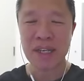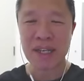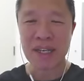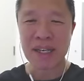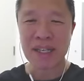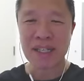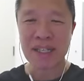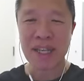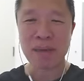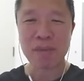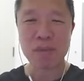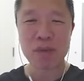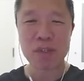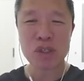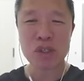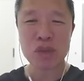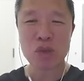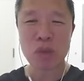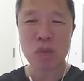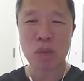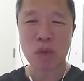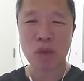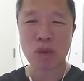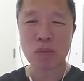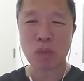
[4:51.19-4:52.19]
나머지
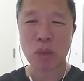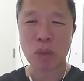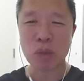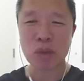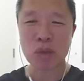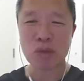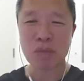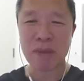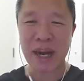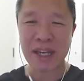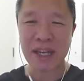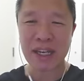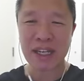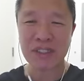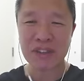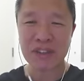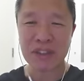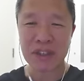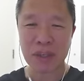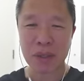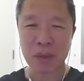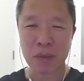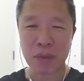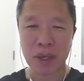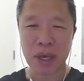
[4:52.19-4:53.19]
종목은 모두
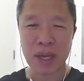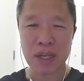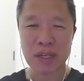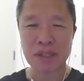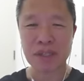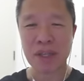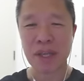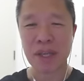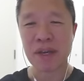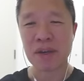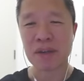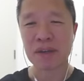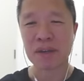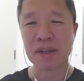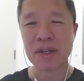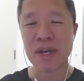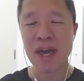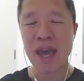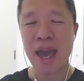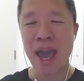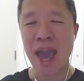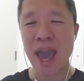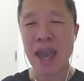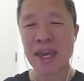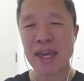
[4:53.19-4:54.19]
마이너스를 기록했는데요.
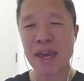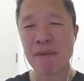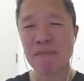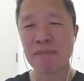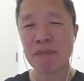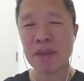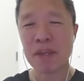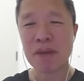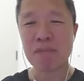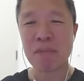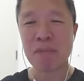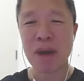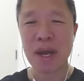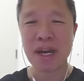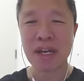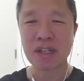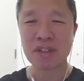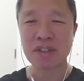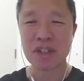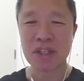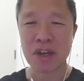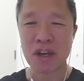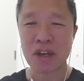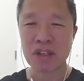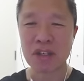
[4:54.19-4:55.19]
AMD는
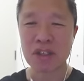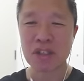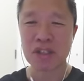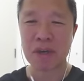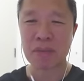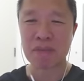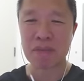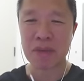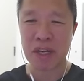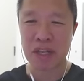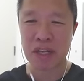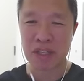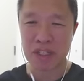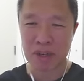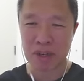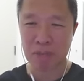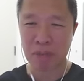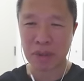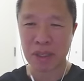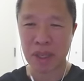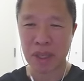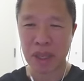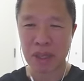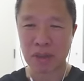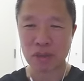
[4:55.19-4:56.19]
마이너스
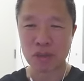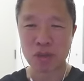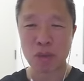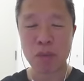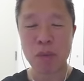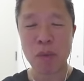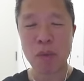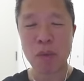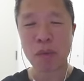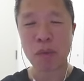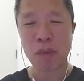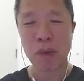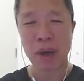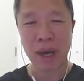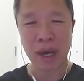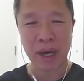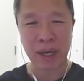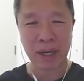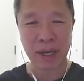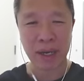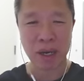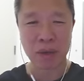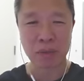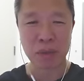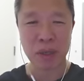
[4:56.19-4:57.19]
0.17% 소폭으로
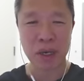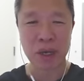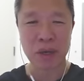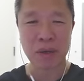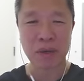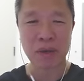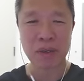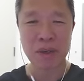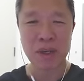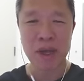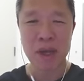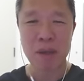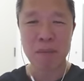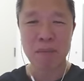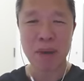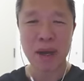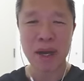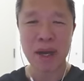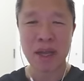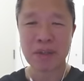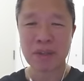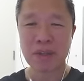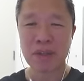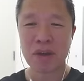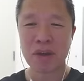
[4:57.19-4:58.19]
하락했고요.
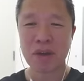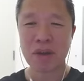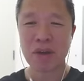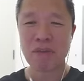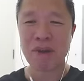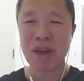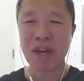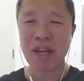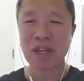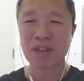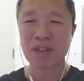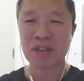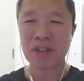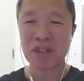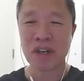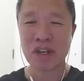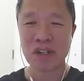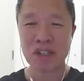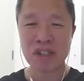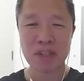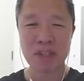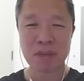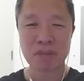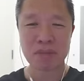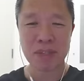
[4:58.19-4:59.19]
팔란티어가 마이너스
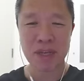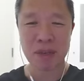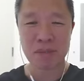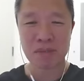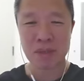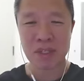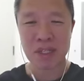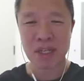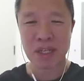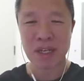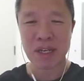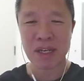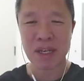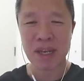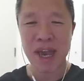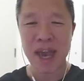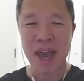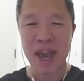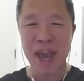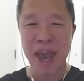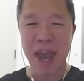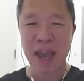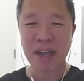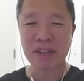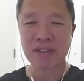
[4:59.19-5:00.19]
0.37,
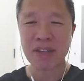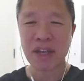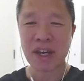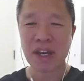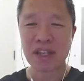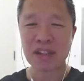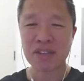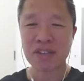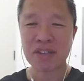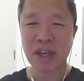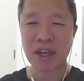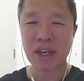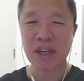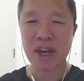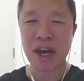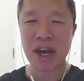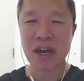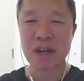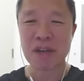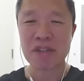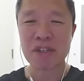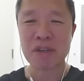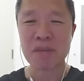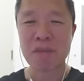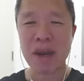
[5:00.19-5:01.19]
엑셀리스
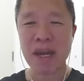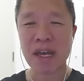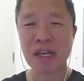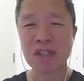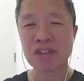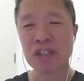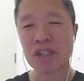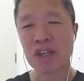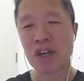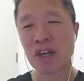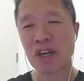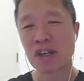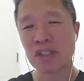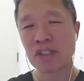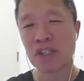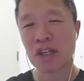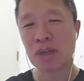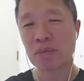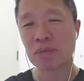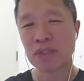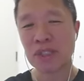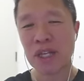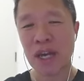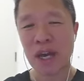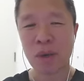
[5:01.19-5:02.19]
테크놀로지 마이너스
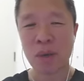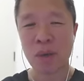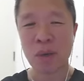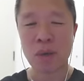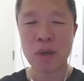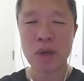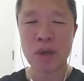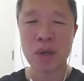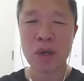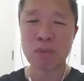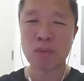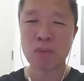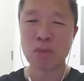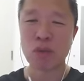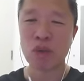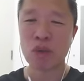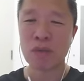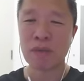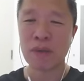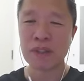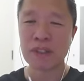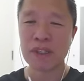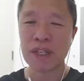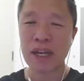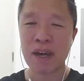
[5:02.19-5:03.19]
0.45,
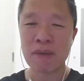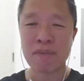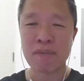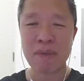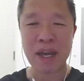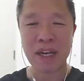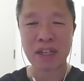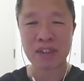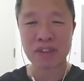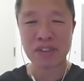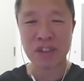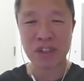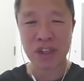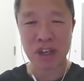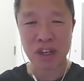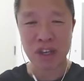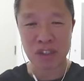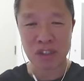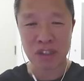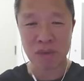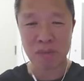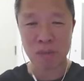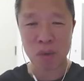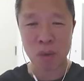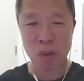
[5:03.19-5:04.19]
블루버드가 마이너스
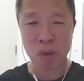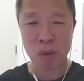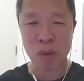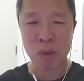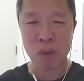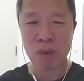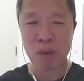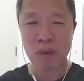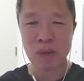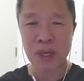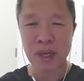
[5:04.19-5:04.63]
0.50,